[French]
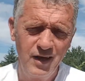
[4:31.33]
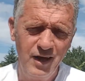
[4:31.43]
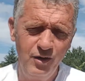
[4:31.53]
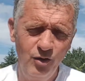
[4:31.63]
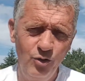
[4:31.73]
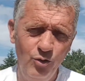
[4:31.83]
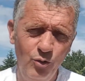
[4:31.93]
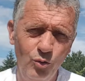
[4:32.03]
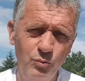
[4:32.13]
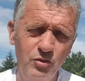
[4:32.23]
Alors,
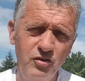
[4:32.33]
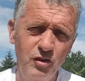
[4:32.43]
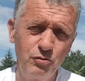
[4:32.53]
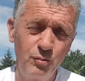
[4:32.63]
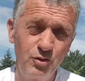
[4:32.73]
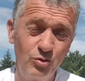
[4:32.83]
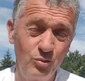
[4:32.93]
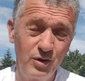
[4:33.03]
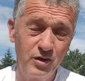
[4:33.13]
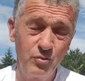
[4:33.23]
autre petite
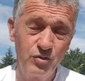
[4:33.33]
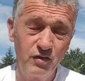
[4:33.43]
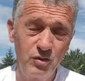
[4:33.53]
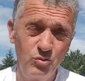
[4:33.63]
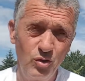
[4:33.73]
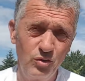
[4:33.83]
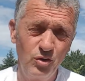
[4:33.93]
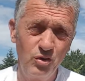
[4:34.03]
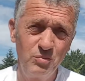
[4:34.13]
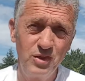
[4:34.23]
information bah, que vous avez dû
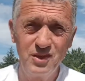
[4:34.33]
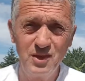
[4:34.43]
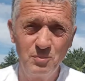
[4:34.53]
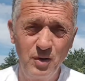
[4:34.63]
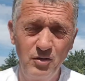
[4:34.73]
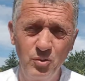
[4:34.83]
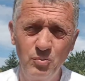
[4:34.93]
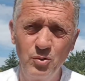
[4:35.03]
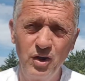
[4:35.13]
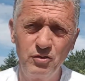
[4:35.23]
entendre, mais qui n'est pas non
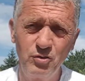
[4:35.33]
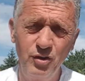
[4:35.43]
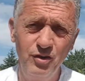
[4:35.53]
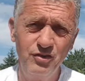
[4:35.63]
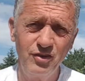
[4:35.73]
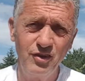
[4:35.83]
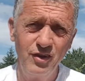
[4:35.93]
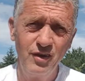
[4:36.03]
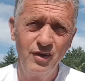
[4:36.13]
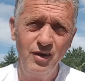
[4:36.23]
plus rassurante.
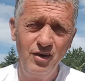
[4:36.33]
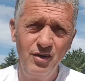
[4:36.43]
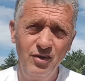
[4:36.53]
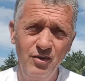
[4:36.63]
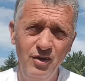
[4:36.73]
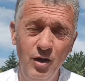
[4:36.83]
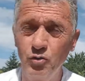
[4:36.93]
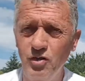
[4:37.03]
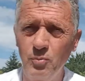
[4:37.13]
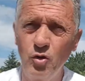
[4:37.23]
là, on
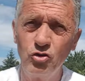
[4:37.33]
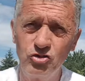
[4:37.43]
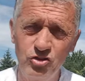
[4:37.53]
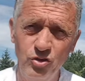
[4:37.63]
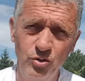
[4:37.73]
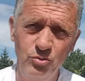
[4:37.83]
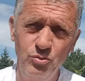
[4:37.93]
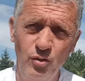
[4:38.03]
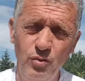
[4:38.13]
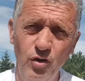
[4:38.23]
s'approche,
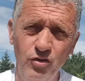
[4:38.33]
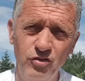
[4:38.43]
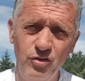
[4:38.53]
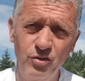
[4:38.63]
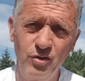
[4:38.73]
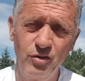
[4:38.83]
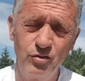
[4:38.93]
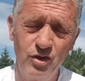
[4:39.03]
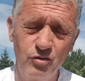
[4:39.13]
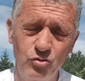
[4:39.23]
nous en France,
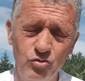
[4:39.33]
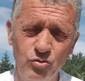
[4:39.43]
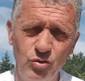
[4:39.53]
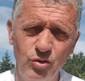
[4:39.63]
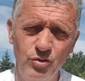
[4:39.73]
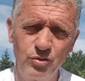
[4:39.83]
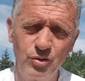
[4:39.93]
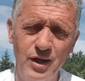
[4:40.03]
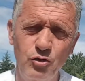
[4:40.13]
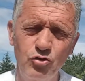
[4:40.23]
à ce jour,
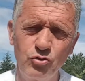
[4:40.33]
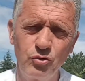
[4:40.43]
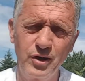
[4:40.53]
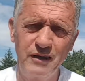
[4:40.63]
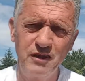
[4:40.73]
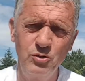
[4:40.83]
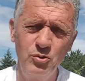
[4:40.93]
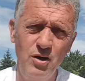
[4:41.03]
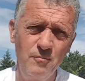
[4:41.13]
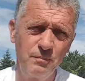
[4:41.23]
de quelques jours de
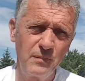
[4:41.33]
canicule.